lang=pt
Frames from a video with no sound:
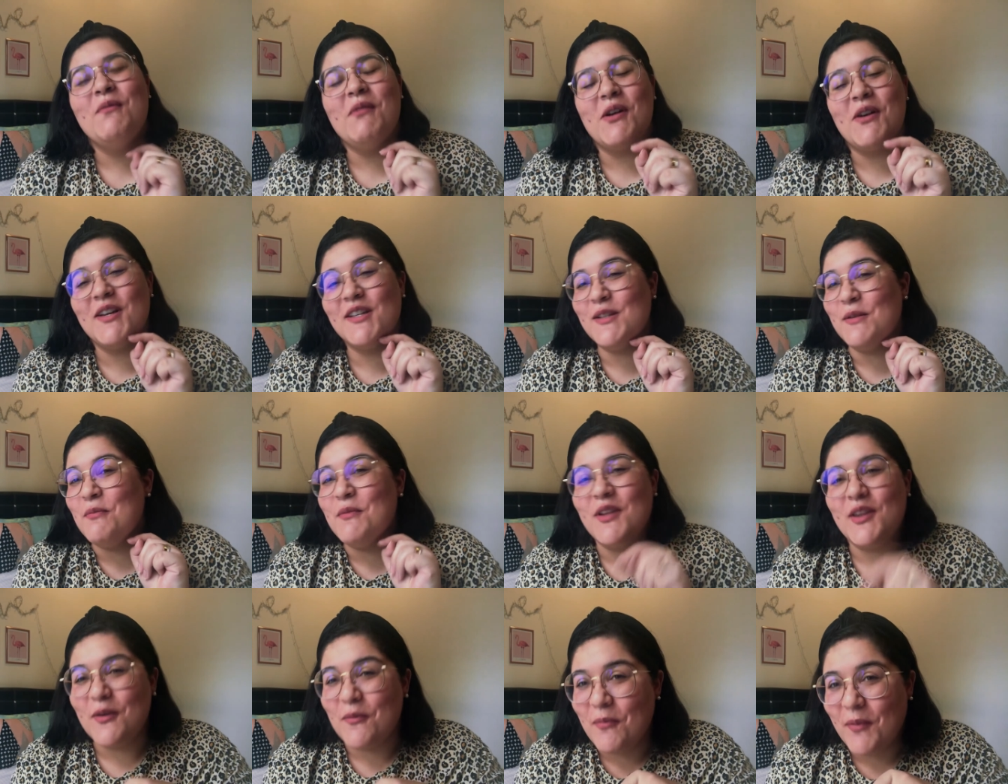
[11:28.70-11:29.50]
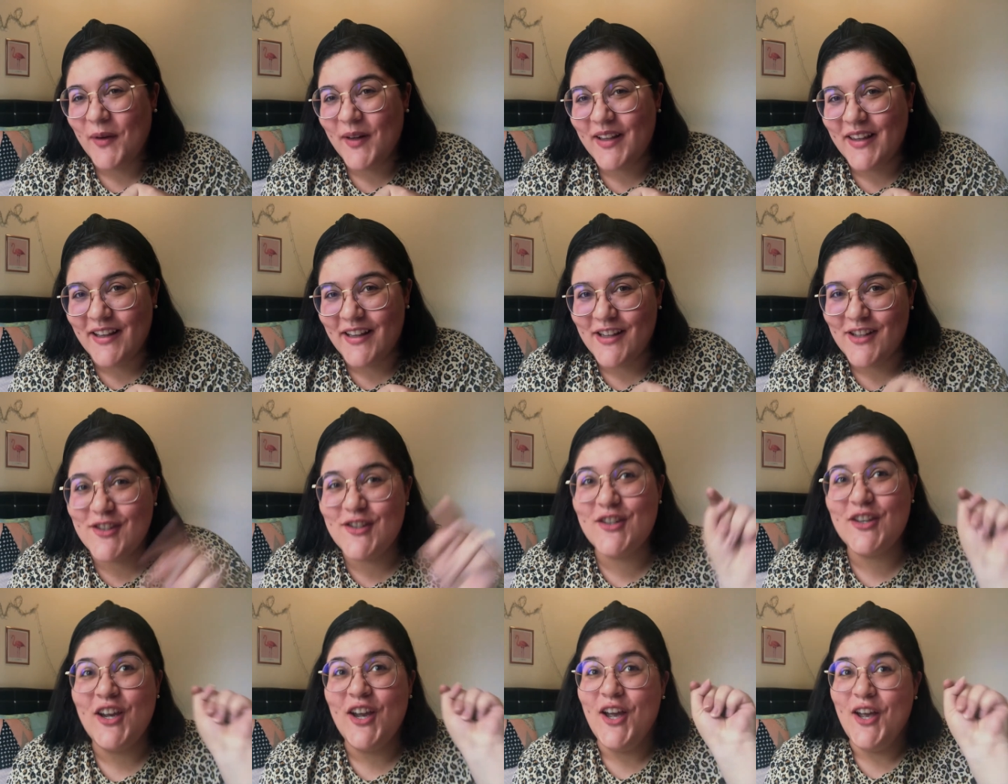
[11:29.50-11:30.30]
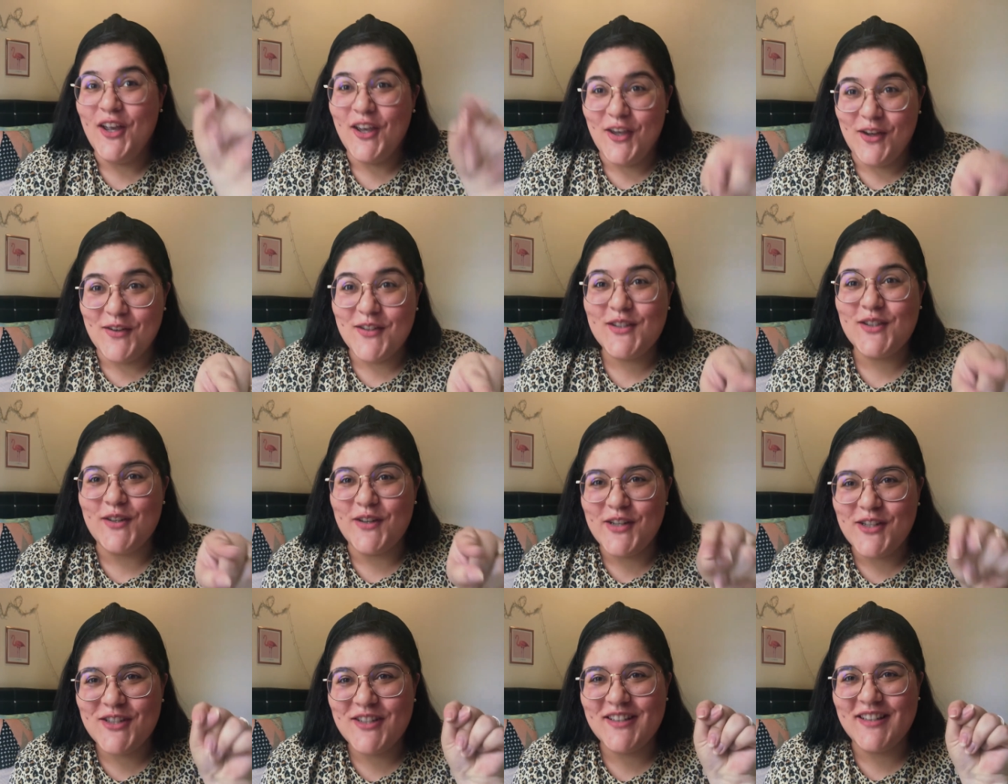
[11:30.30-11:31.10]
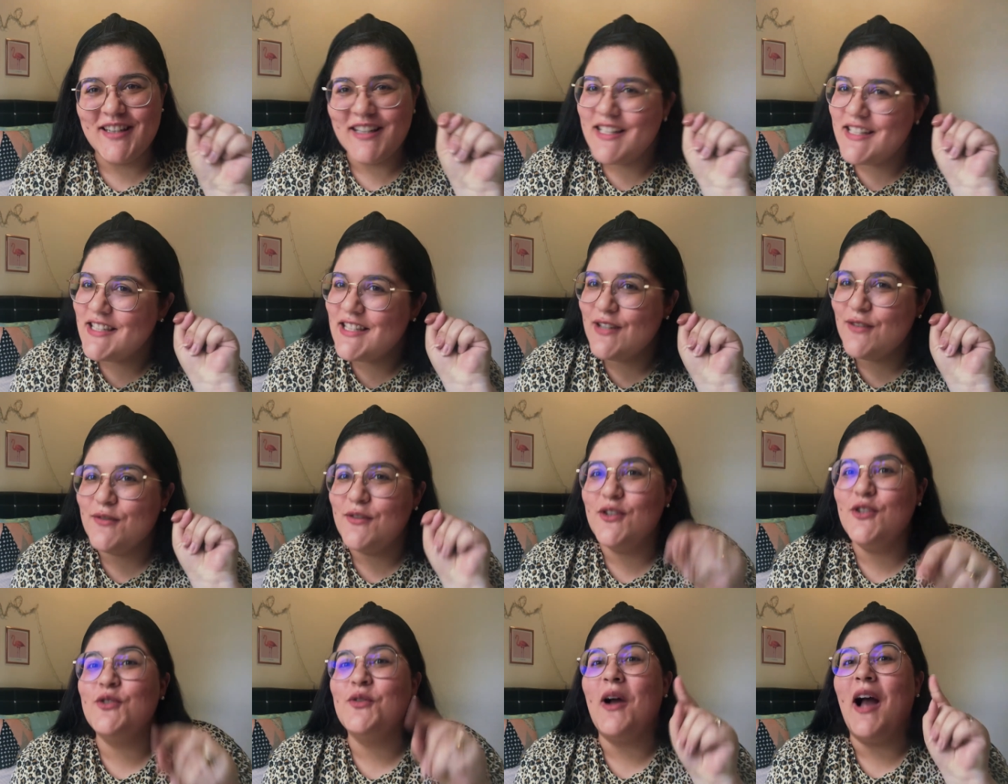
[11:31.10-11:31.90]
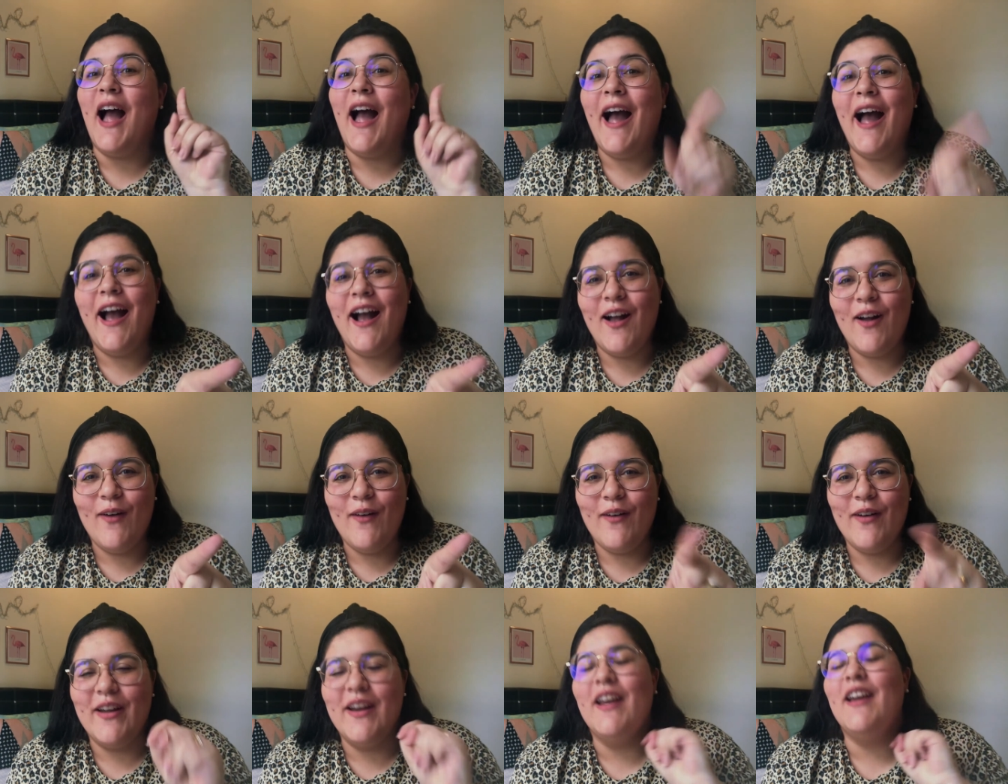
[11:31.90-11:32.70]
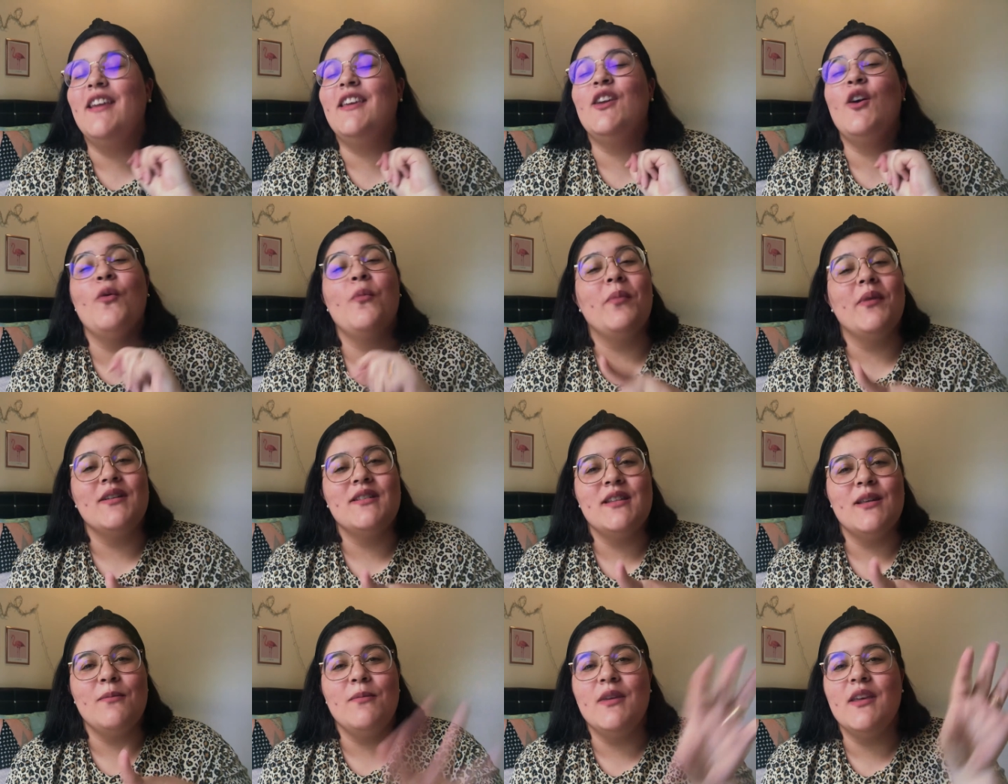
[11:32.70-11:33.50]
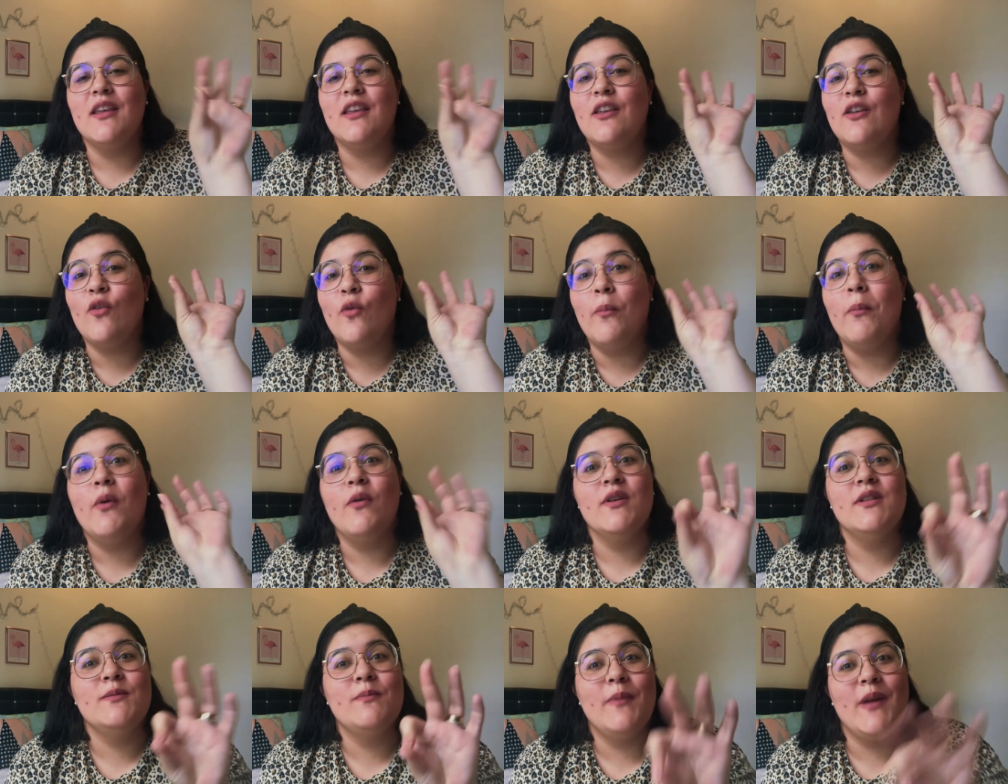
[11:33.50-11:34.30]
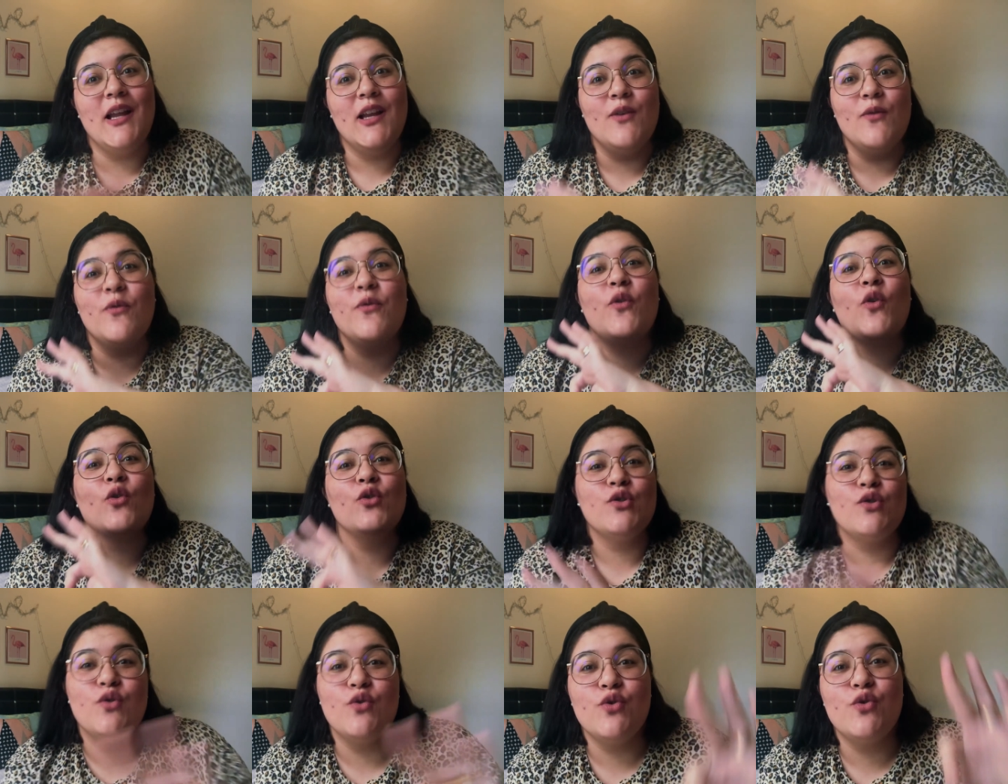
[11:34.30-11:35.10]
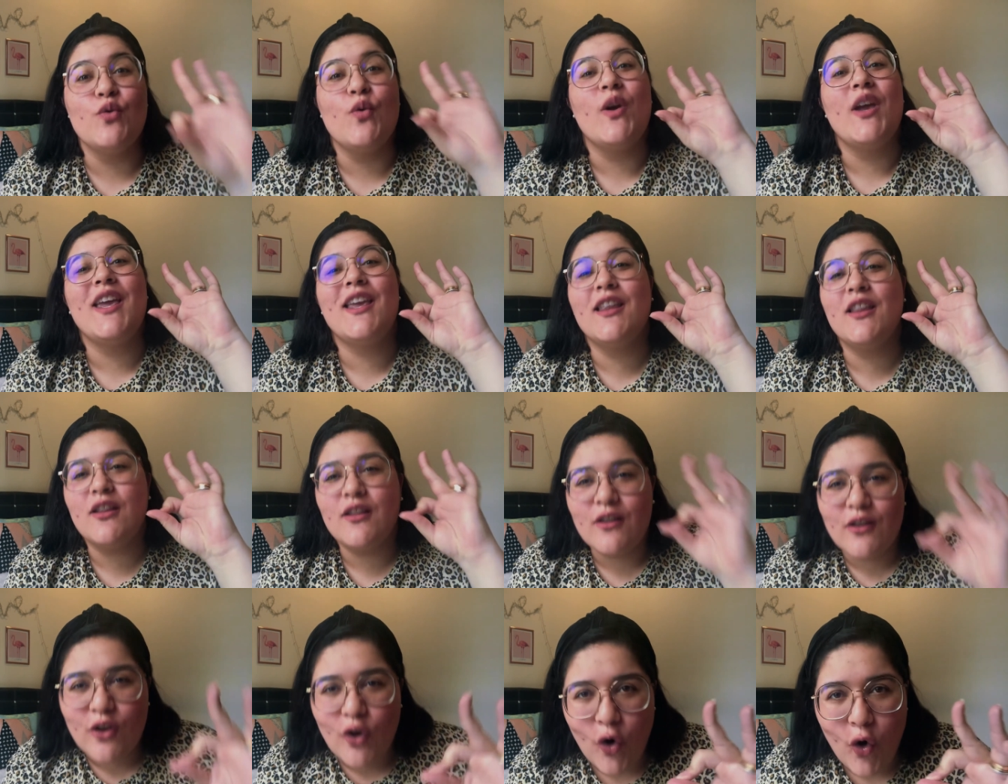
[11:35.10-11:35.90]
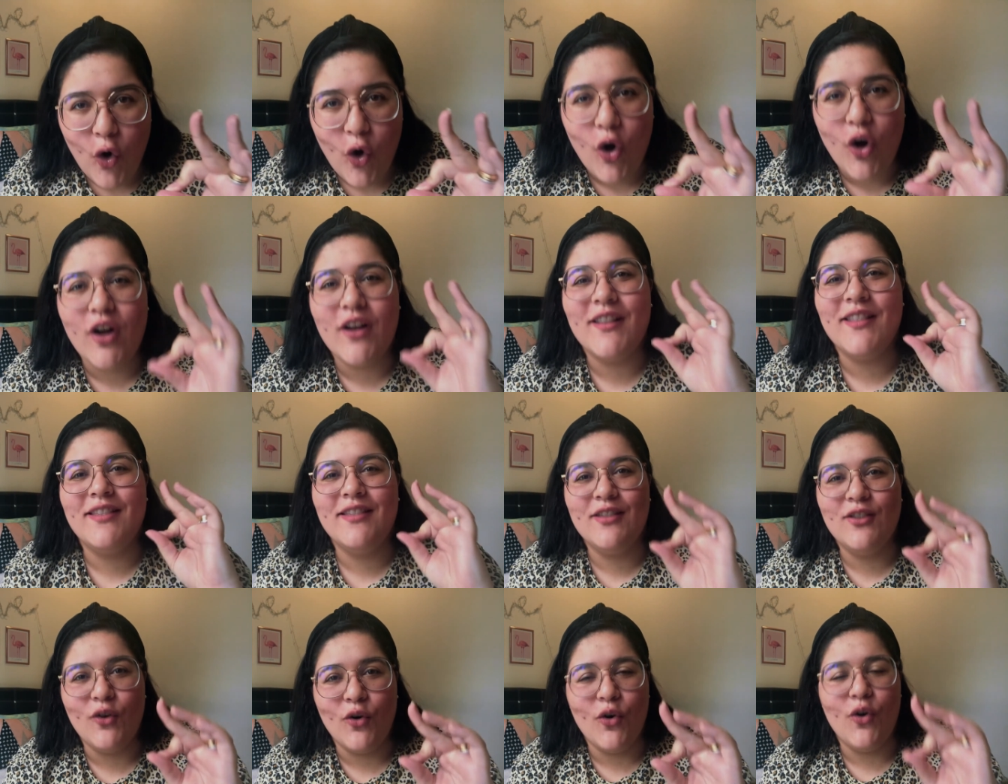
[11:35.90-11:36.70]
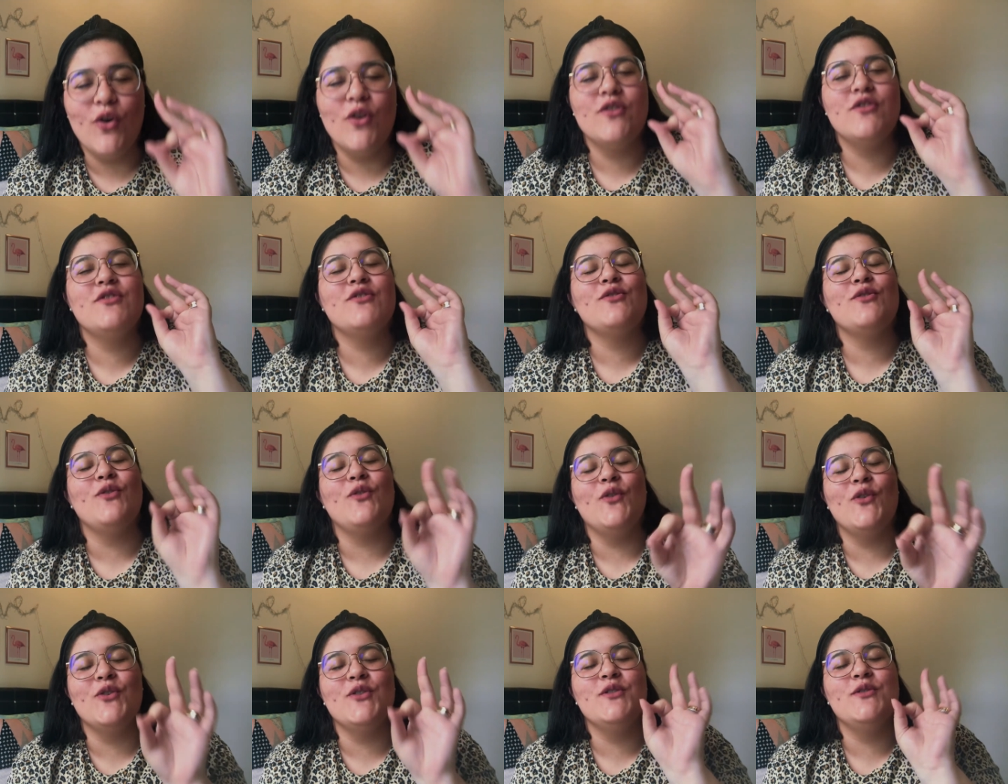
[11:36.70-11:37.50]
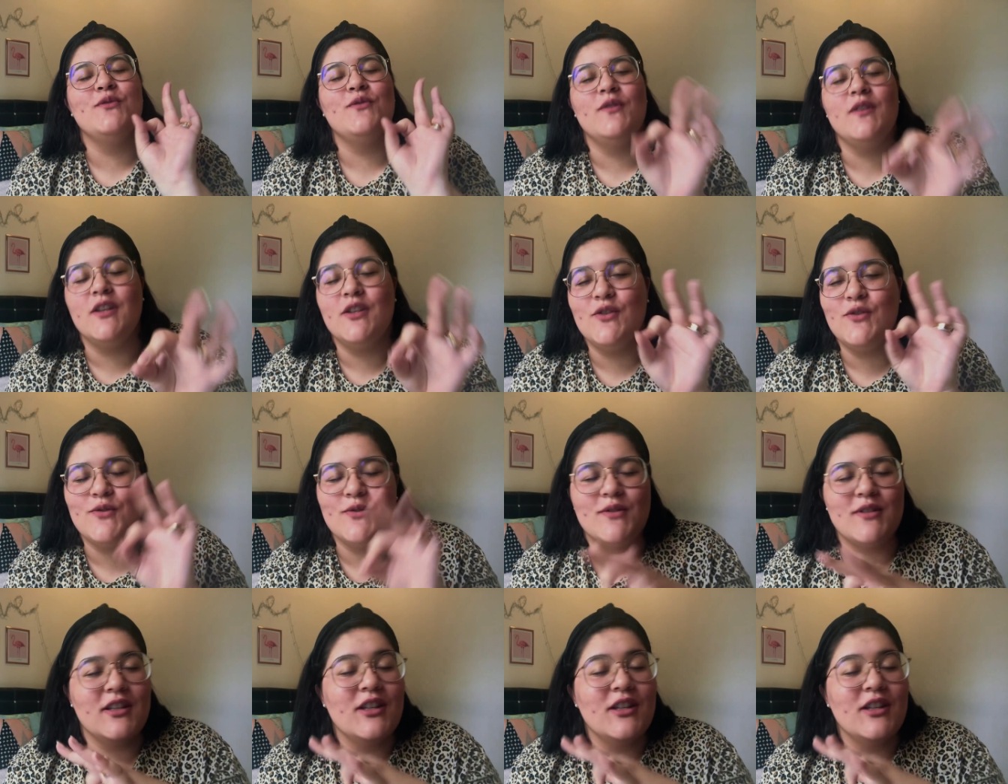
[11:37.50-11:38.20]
uma coisa muito importante, que eu estou editando esse vídeo agora e eu percebi que o meu espelho ficou sujo em todos os vídeos,